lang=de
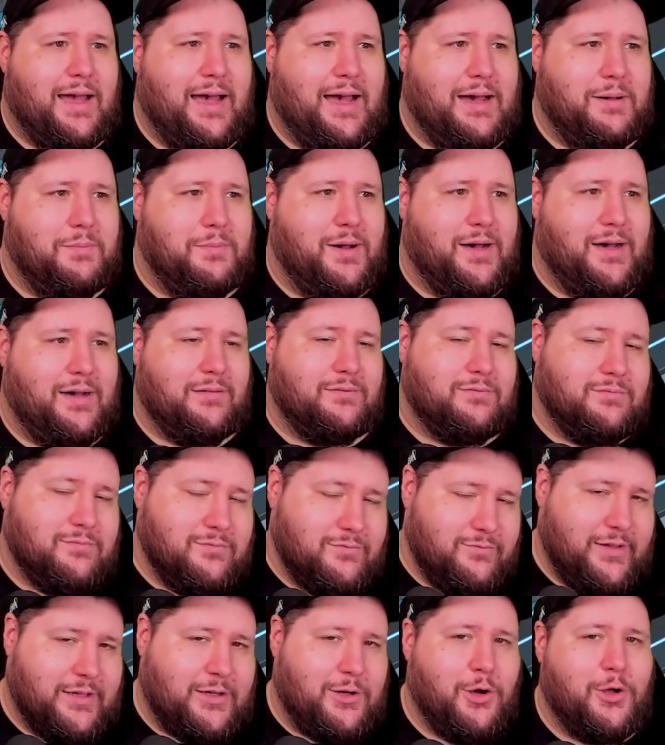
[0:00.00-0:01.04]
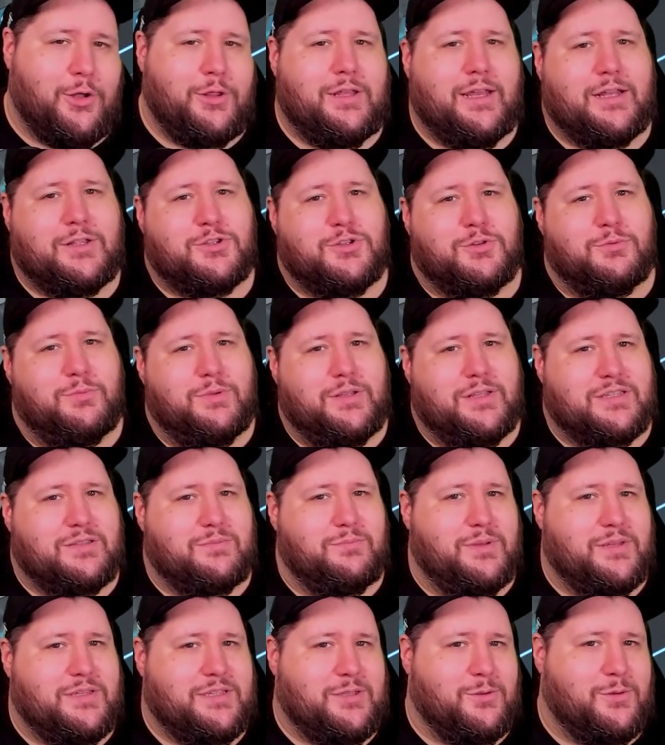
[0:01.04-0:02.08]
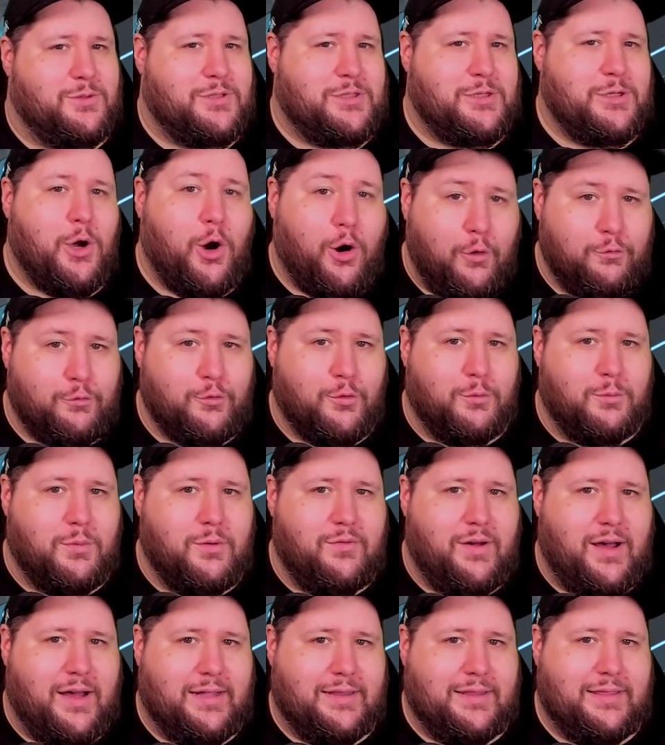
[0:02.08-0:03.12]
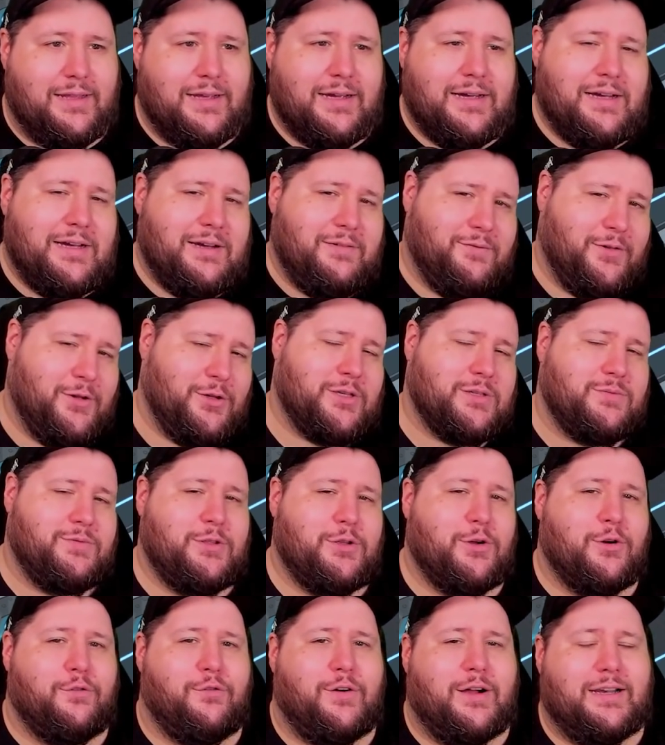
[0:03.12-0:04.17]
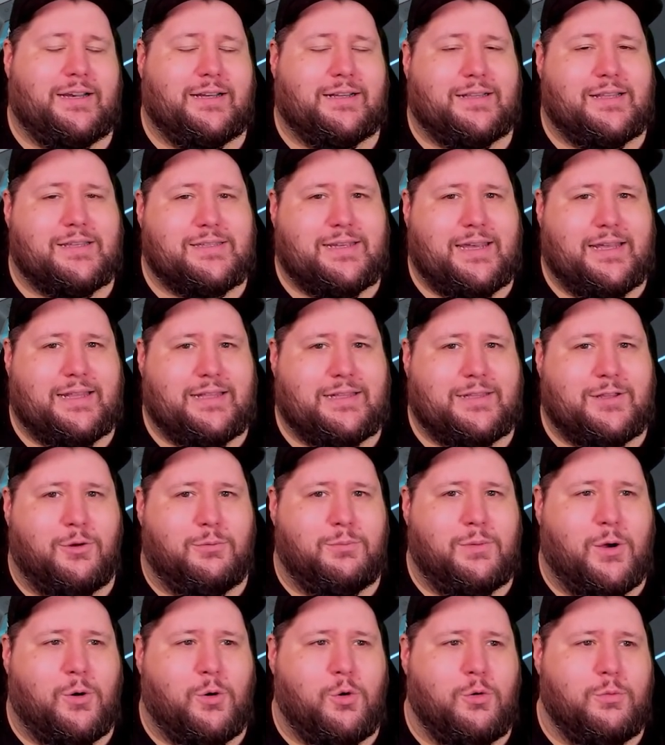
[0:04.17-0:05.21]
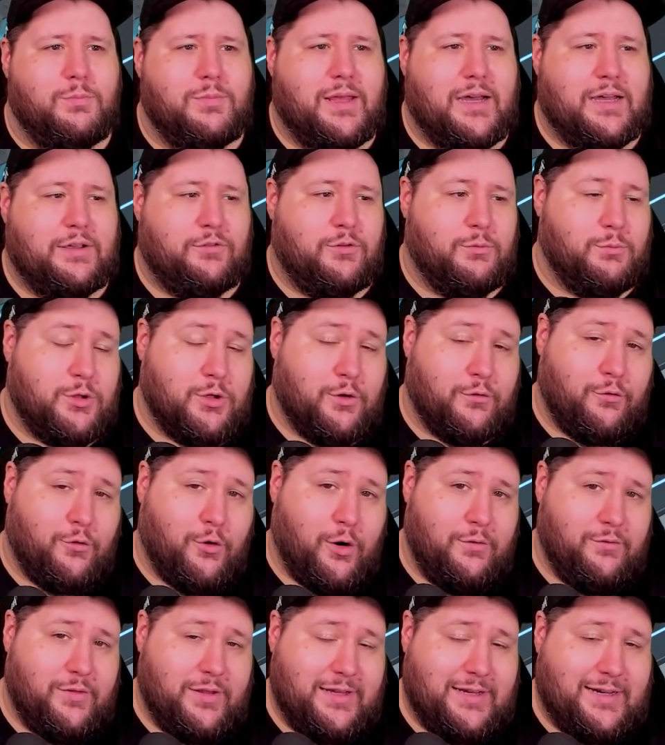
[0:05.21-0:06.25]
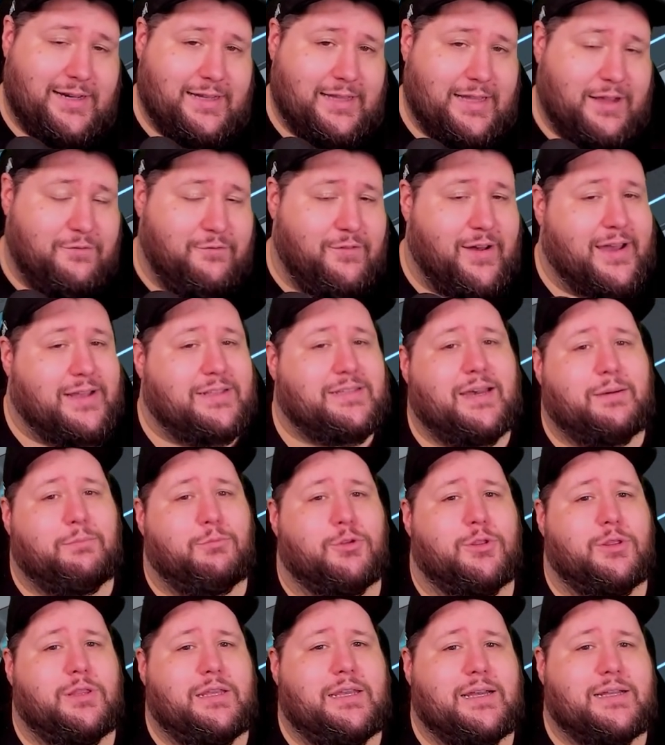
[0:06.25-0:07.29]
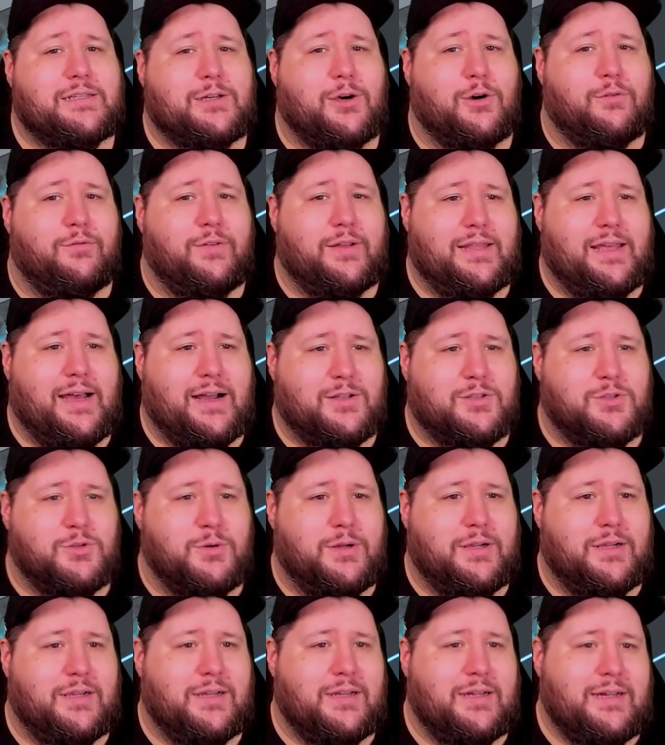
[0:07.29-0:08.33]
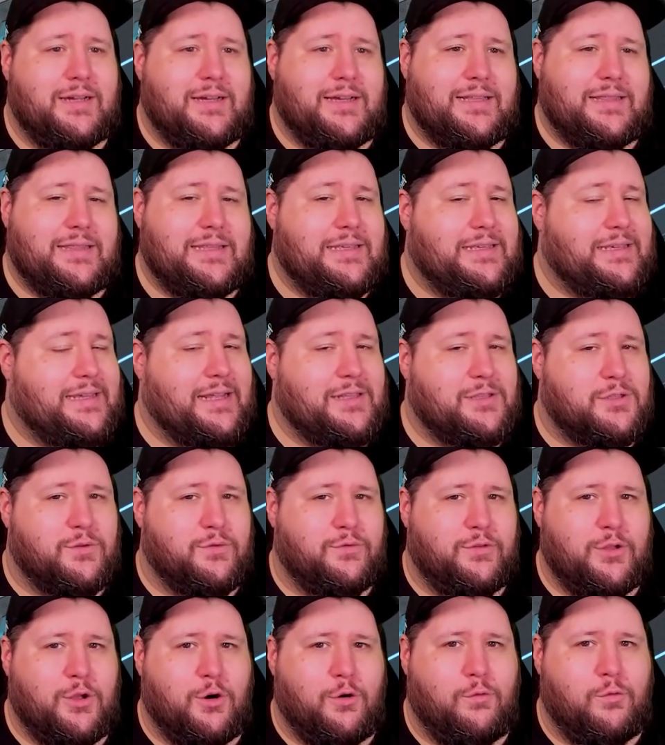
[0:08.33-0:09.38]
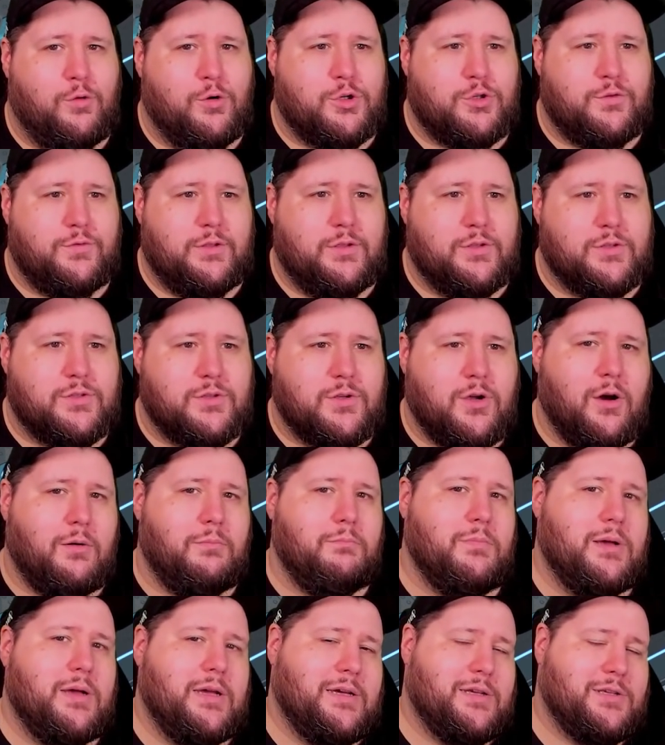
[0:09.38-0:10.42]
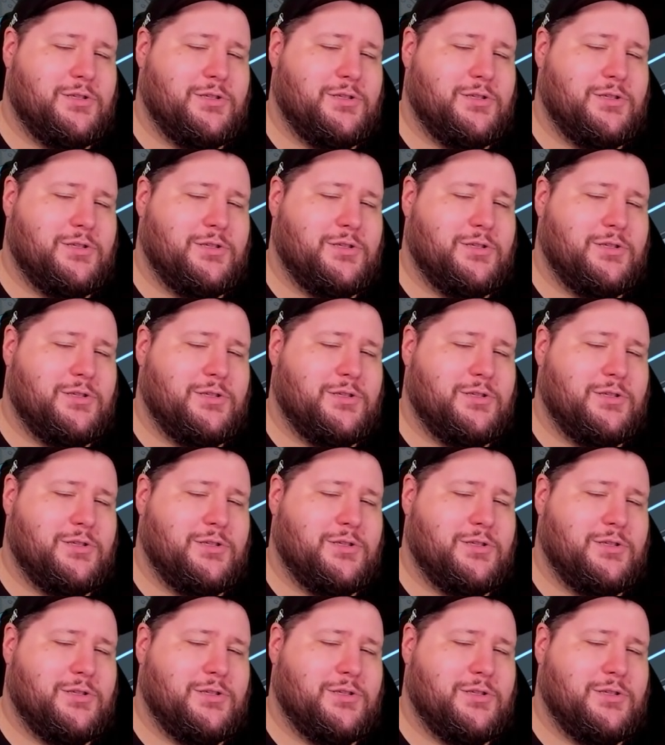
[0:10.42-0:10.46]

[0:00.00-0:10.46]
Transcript: Aber wir können ja zumindest ein bisschen uns die Hoffnung bewahren. Wenn euch das Video gefallen hat, lasst gerne einen Daumen nach oben da. Ich würde mich auch freuen, wenn ihr den Kanal weiter abonniert, auch wenn aktuell nicht ganz so viele Overwatch-Videos kommen.